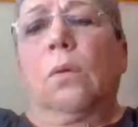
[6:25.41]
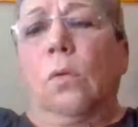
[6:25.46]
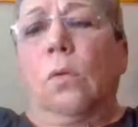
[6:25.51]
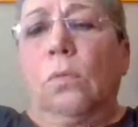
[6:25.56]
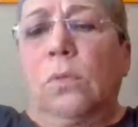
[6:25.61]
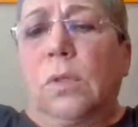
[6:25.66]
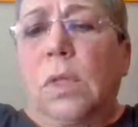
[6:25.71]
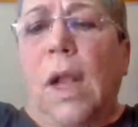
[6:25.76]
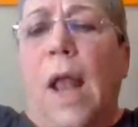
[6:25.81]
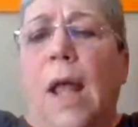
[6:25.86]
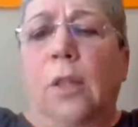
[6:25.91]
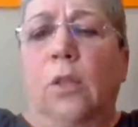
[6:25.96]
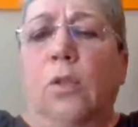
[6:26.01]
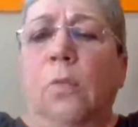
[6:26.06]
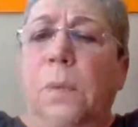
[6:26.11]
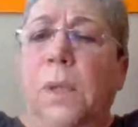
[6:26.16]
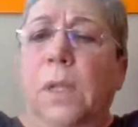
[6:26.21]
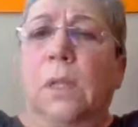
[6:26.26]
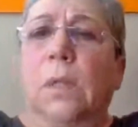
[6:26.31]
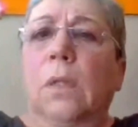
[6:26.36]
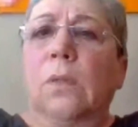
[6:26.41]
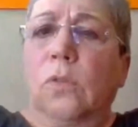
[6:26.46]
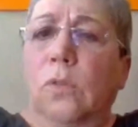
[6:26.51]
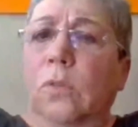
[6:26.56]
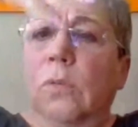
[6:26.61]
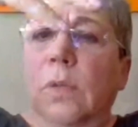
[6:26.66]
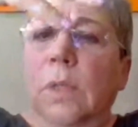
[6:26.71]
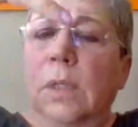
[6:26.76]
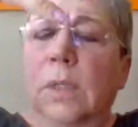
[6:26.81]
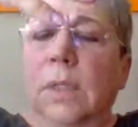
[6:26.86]
Contrato para
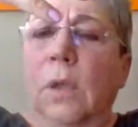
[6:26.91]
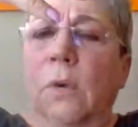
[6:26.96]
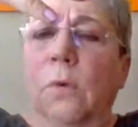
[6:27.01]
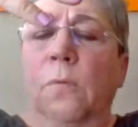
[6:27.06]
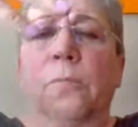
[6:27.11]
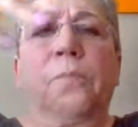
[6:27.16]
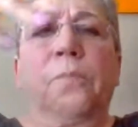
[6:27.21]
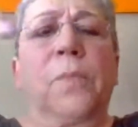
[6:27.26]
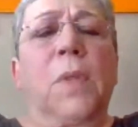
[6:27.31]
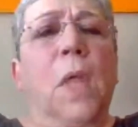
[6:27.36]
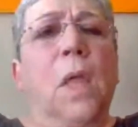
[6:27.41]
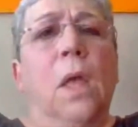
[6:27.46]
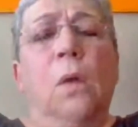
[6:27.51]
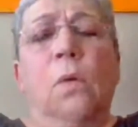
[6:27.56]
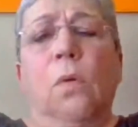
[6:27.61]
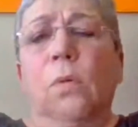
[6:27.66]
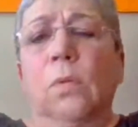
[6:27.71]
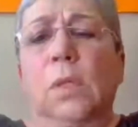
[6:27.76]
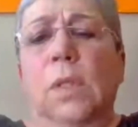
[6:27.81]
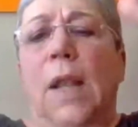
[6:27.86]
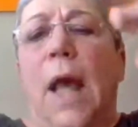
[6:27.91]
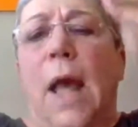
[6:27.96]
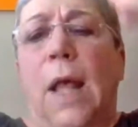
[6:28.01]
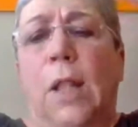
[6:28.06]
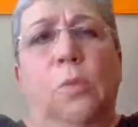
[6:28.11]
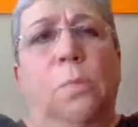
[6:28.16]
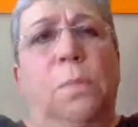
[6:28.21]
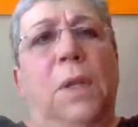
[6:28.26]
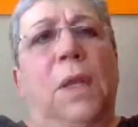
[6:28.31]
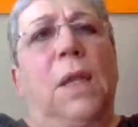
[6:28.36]
destruição,
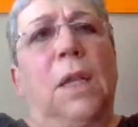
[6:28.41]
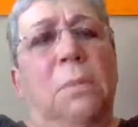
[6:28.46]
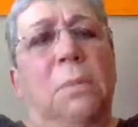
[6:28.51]
contrato para